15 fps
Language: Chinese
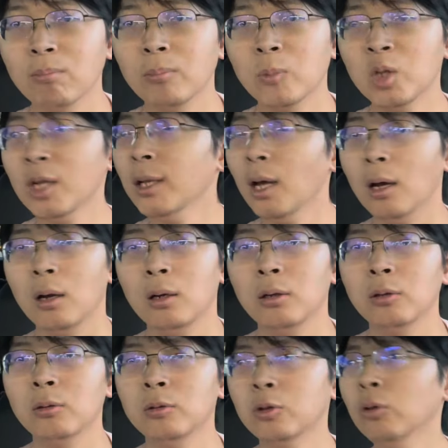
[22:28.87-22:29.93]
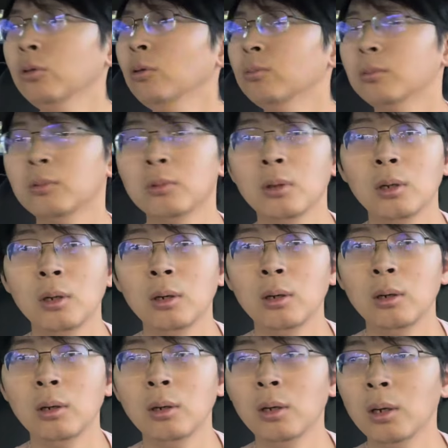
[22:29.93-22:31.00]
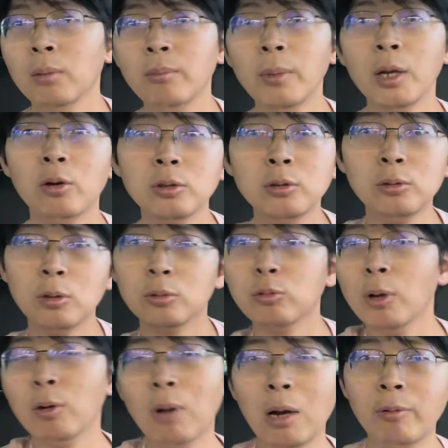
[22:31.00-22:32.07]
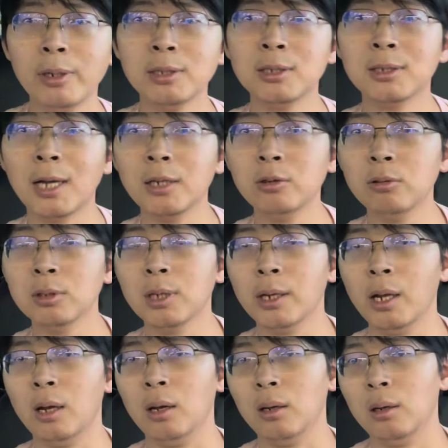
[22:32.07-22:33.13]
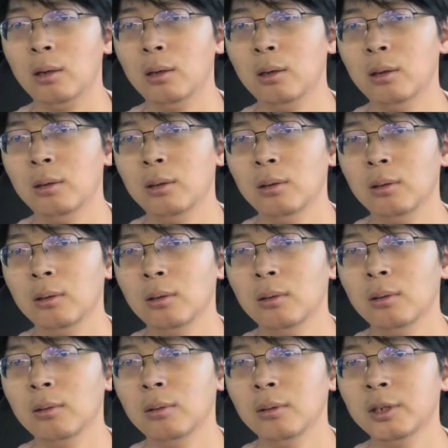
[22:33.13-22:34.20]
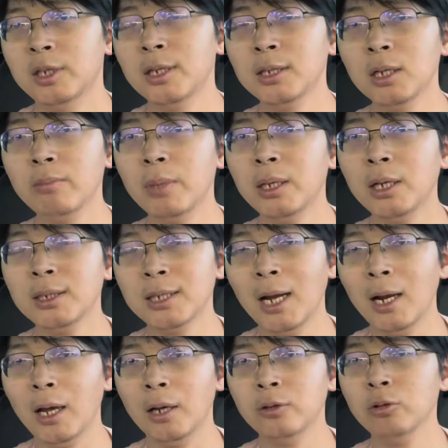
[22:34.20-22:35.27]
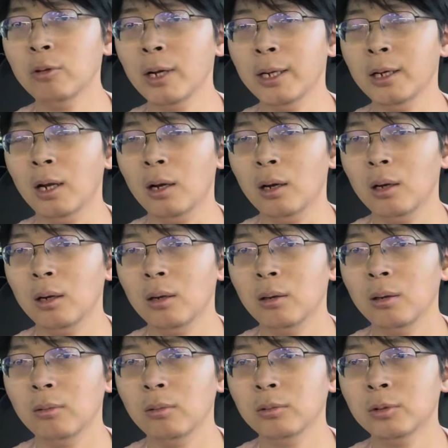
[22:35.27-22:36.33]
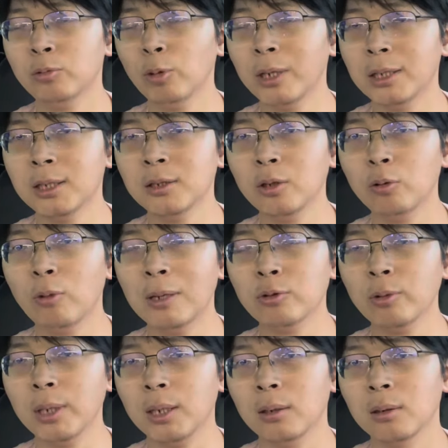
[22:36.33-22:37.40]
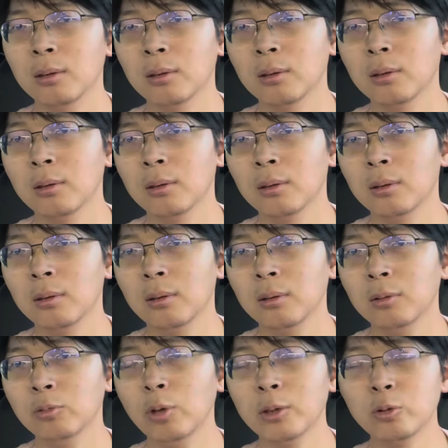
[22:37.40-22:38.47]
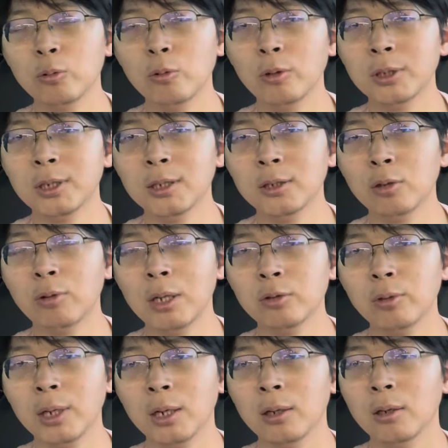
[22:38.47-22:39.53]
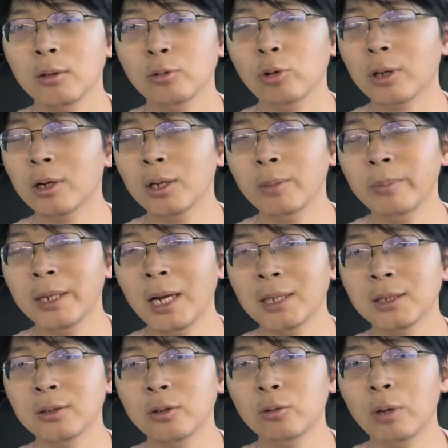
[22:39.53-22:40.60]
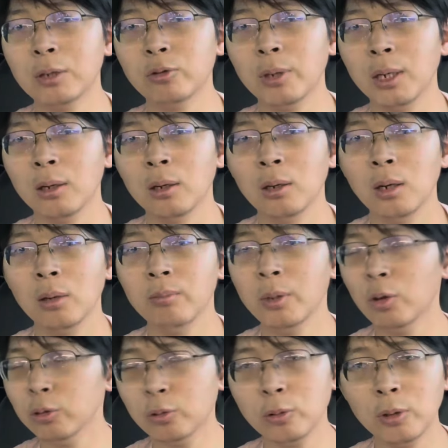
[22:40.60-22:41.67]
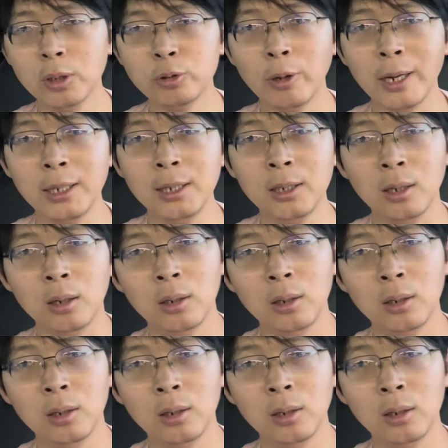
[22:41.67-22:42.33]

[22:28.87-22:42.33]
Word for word: 真的，总统，美国总统对华为制裁就是这样啊，行政命令下来就可以了，对你征收关税，对中国征收关税。对哥伦比亚征收关税，美国总统的权利，